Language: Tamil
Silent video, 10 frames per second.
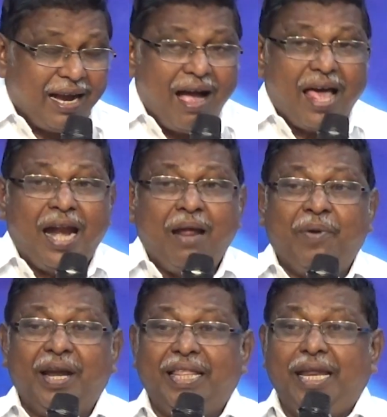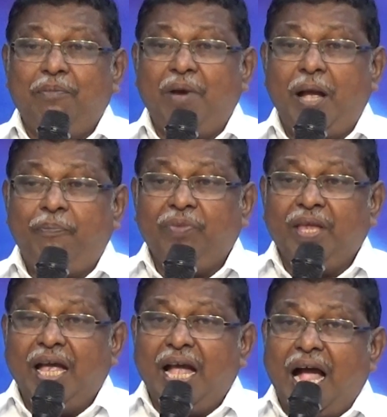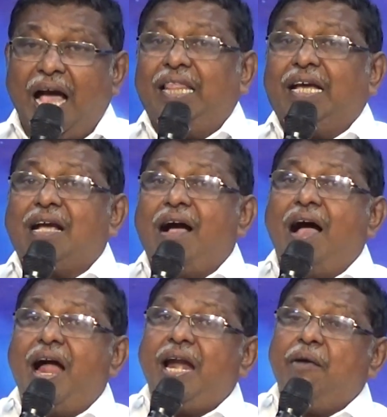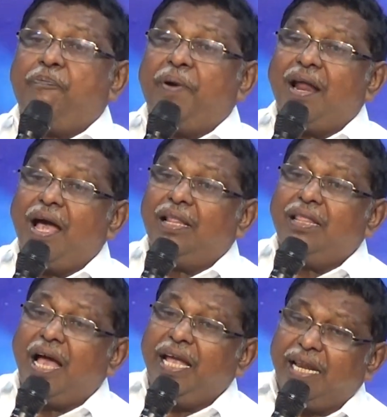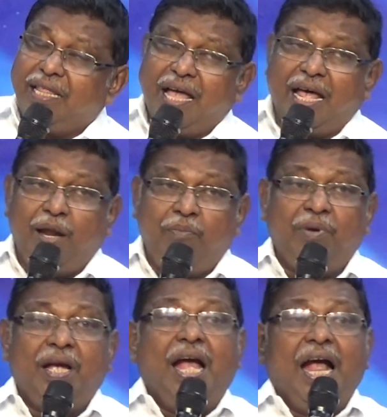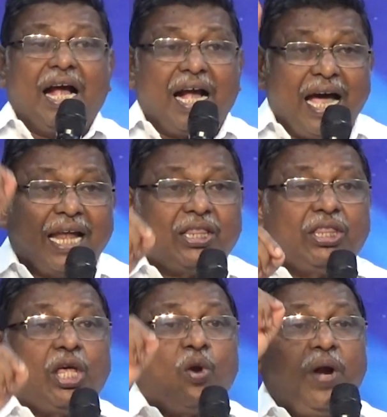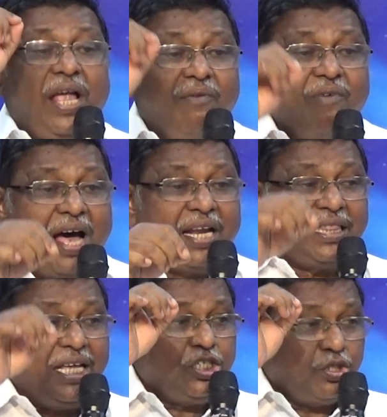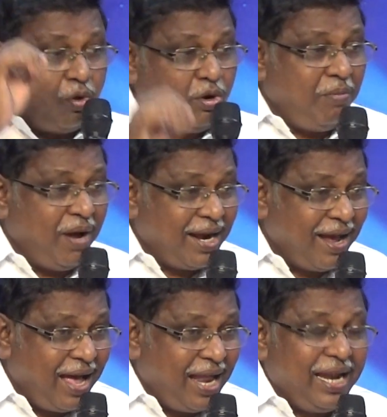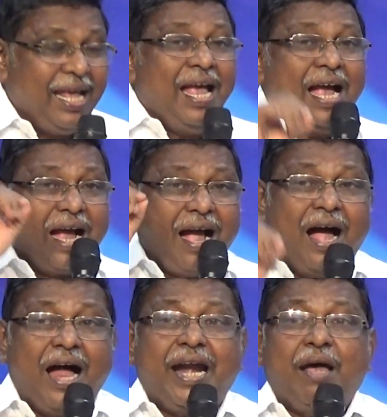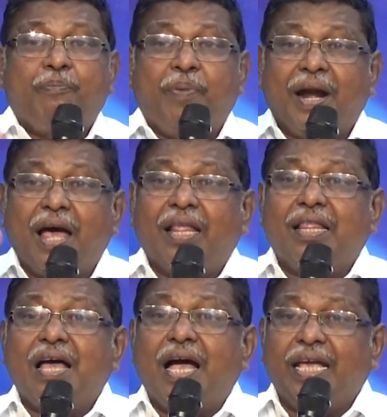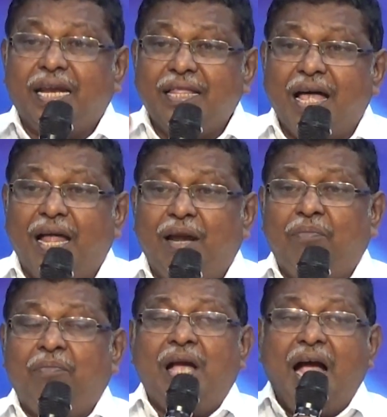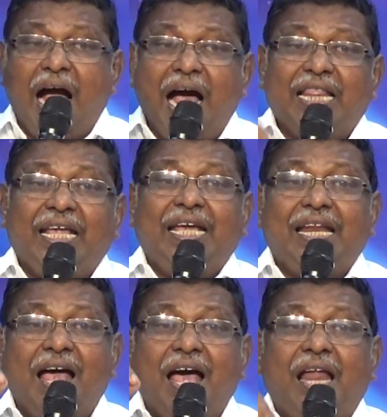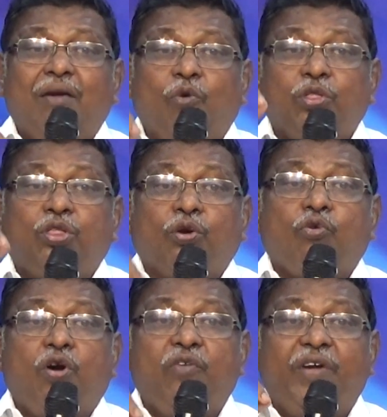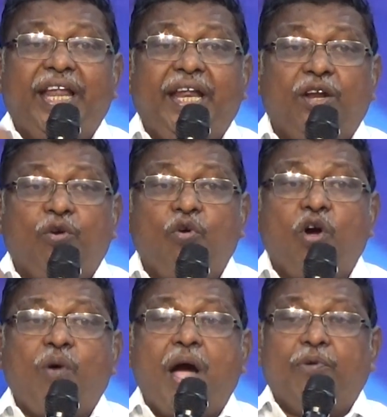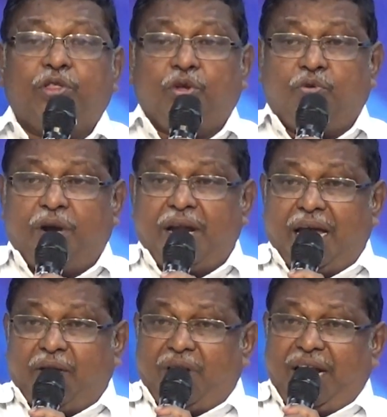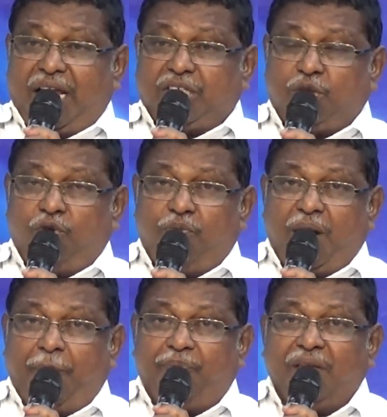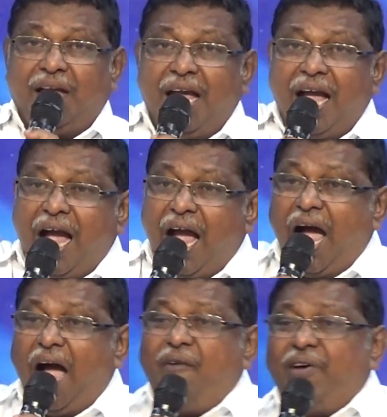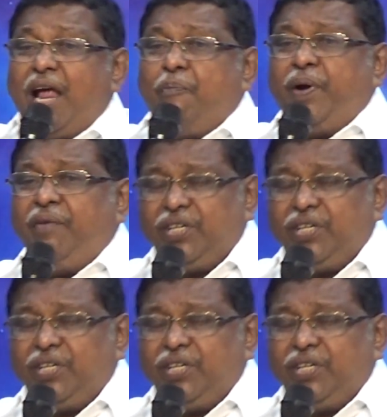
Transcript: காரணம் என்ன தெரியுமா அது காணப்படாததாக இருந்தாலும் கர்த்தருடைய வார்த்தை சொல்லுமானால் காணப்படாததாக இருந்தாலும் அதை நான் ஒத்துக்கொள்ளுவேன் என்று நோவா ஒத்துக்கொண்டான் உரலிலே சொல்லுவோமாம் அவன் அப்படி